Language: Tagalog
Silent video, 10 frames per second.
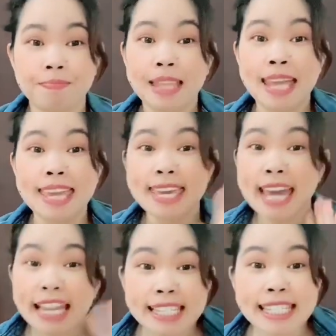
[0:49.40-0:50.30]

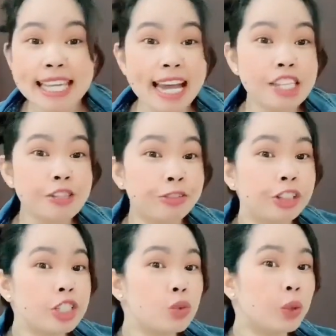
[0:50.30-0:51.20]
Yes, guys!
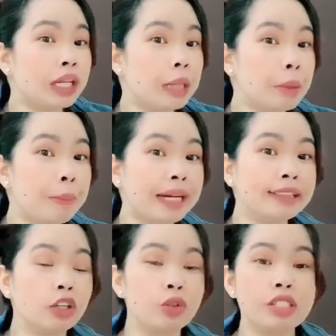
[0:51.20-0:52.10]
First one na ipapakita
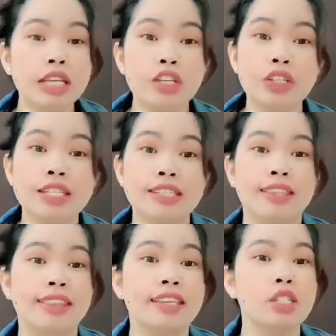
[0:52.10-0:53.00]
ko sa inyo is
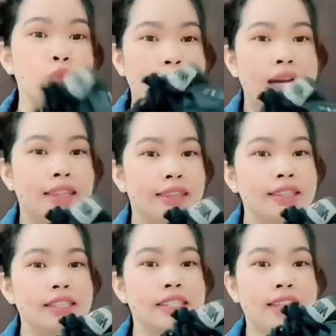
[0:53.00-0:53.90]
this one.
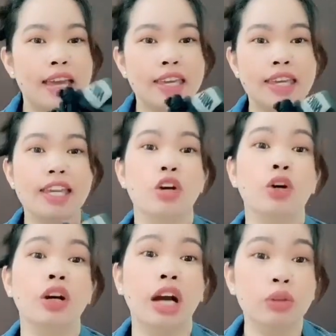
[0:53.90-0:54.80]
This Nike
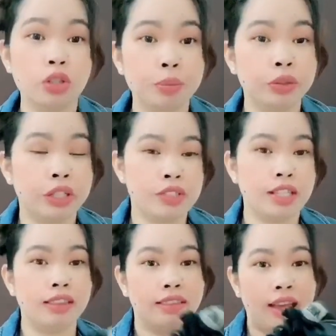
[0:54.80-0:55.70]
or how do you pronounce it?
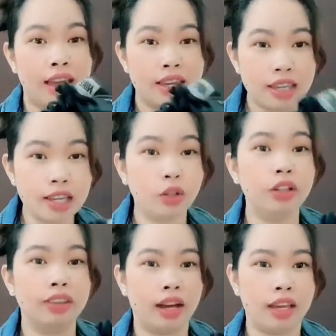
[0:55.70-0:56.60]
Nike or
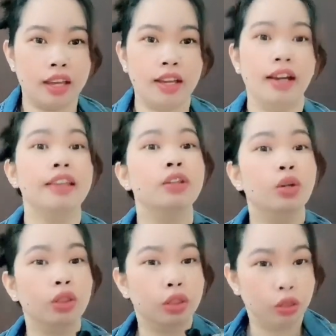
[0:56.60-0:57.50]
Nike? I
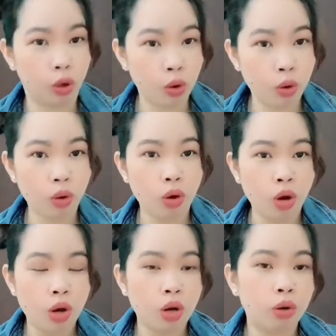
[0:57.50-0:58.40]
don't know
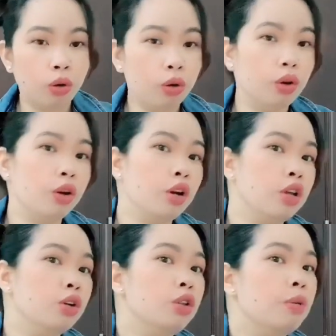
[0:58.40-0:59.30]
kung
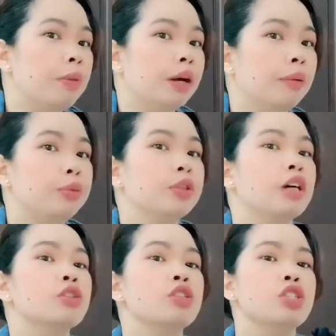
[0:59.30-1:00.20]
yun yung
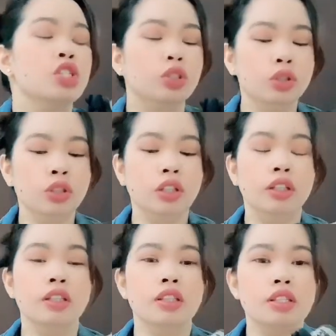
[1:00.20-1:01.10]
pagka-pronounce nyo.
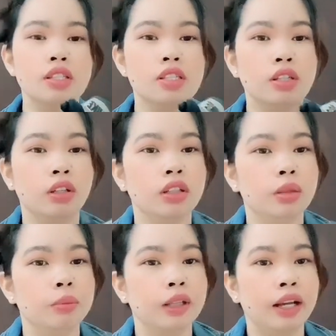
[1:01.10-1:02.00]
This is color
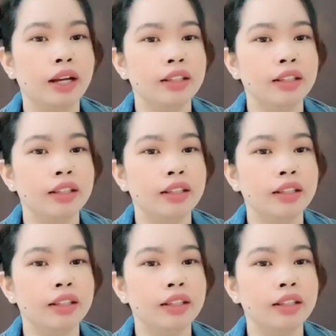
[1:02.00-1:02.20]
black.